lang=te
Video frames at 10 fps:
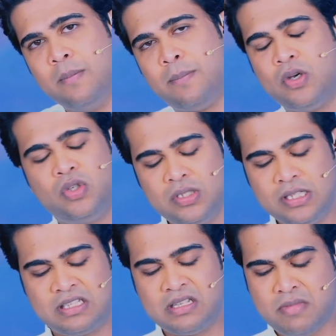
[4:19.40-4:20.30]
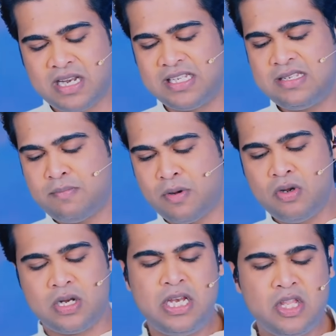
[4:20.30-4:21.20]
పరిశుద్ధత మనం చేసే
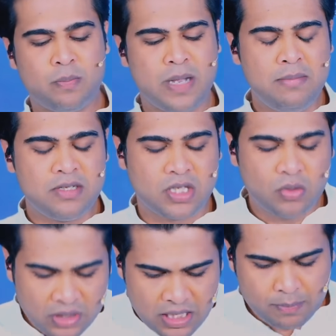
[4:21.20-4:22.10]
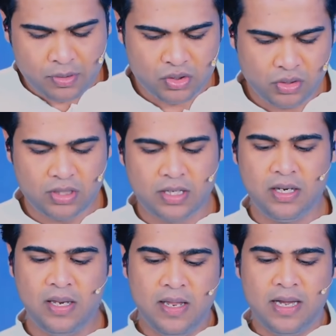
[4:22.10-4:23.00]
పనులు నేదో బైబిల్ చదివితే నేను
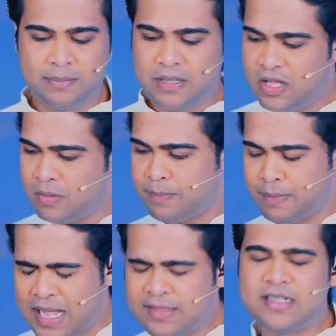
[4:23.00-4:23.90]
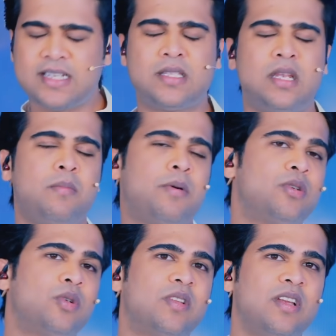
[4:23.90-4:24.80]
పరిశుద్ధుని లేకపోతే నేదో ప్రార్థన చేస్తే నేను
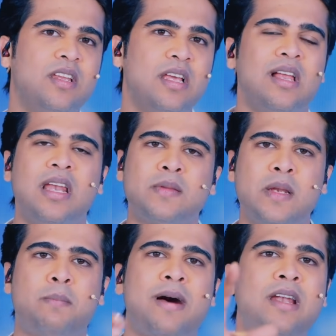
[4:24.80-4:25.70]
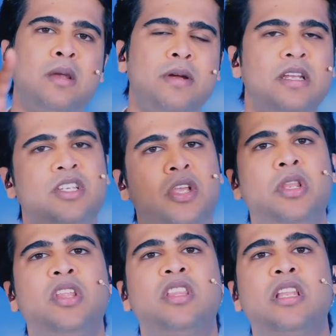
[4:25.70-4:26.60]
పరిశుద్ధుని లేకపోతే నేను పాటలు పాడి
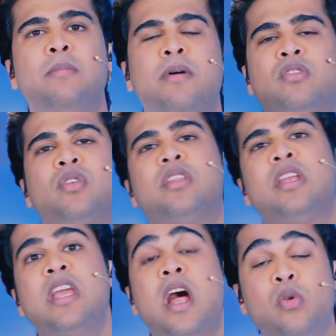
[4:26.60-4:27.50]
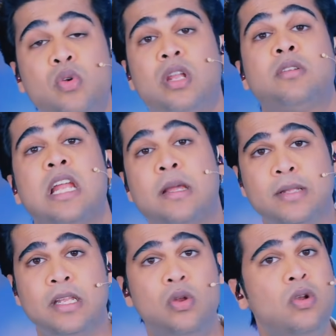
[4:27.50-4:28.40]
చేతులు ఎత్తితే నేను పరిశుద్ధుని అనుకుంటారు
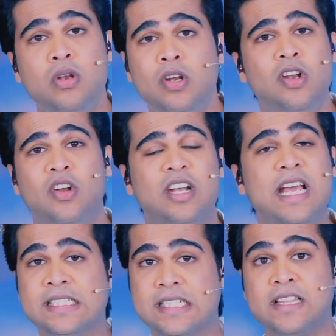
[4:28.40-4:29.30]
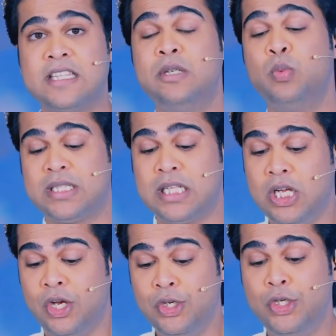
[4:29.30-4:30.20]
చాలామంది నో నో నో నో ఇట్ హ్యాస్ నథింగ్ విత్
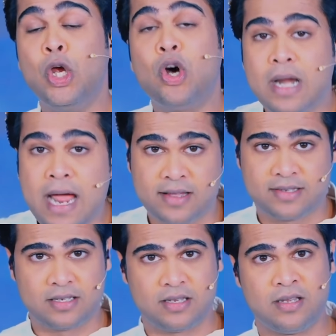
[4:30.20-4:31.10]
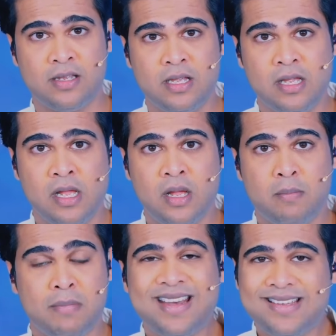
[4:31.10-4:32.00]
యోర్ యాక్స్
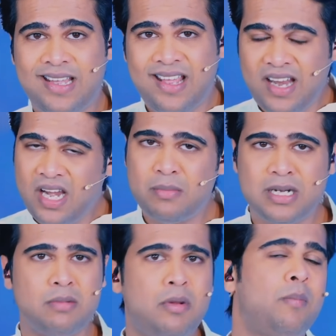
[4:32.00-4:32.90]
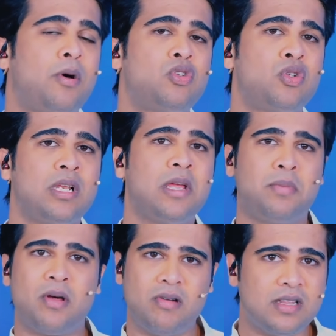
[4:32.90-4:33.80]
మన క్రియలను బట్టి మన పరిశుద్ధులకి
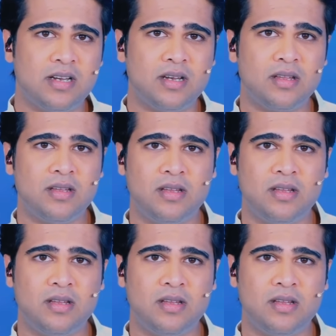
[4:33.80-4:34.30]
ఎప్పుడు అవ్వలేదండి